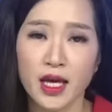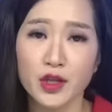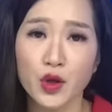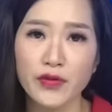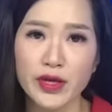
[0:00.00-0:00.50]

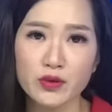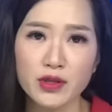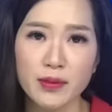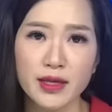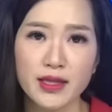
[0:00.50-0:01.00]
Thưa quý vị,
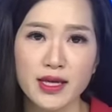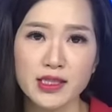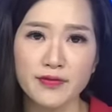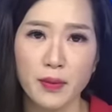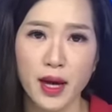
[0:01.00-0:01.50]
Trung tâm Y tế
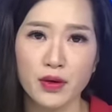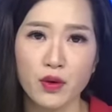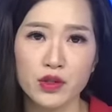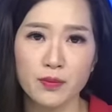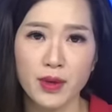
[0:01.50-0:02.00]
Dự phòng Hà
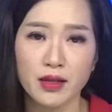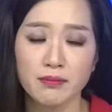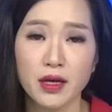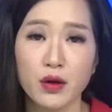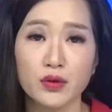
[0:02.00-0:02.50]
Nội cho
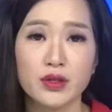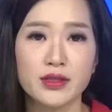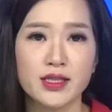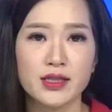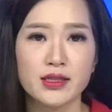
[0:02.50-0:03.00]
biết bắt đầu
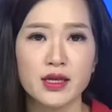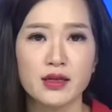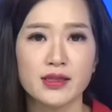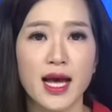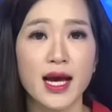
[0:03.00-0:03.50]
từ 9
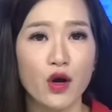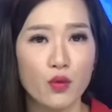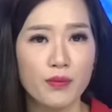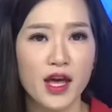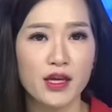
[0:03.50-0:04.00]
giờ sáng ngày
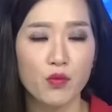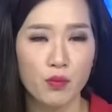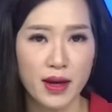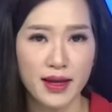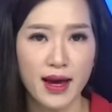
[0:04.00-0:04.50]
hôm nay
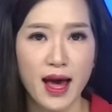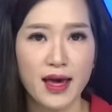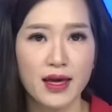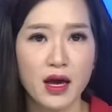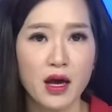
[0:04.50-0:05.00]
mùng 3 tháng
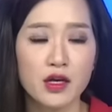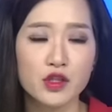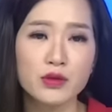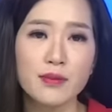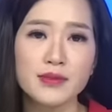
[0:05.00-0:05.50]
2,
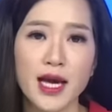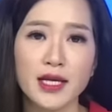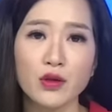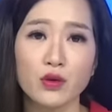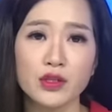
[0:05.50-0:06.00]
trung tâm
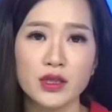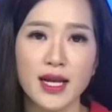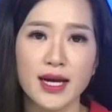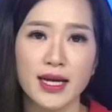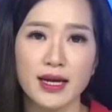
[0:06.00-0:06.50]
sẽ tổ
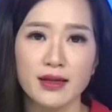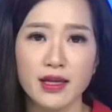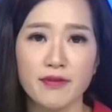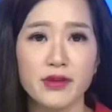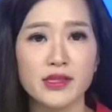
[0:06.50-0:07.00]
chức đăng ký
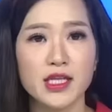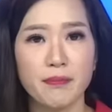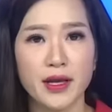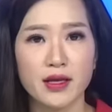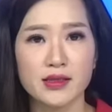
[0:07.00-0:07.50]
tiêm
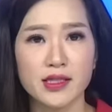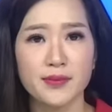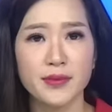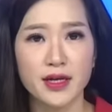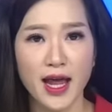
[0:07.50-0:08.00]
vaccine
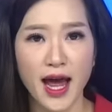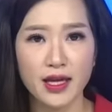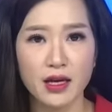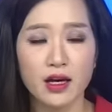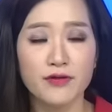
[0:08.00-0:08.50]
Pentaxim đợt
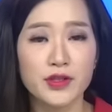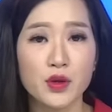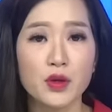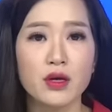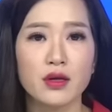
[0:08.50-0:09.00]
2 với
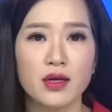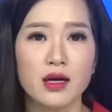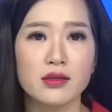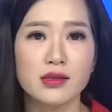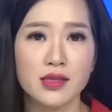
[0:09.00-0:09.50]
số lượng
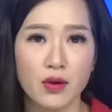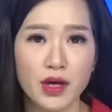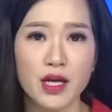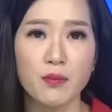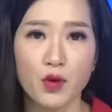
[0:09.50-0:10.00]
là hơn
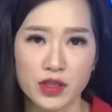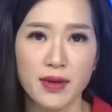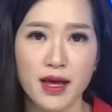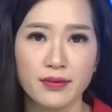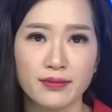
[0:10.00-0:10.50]
6.100 liều.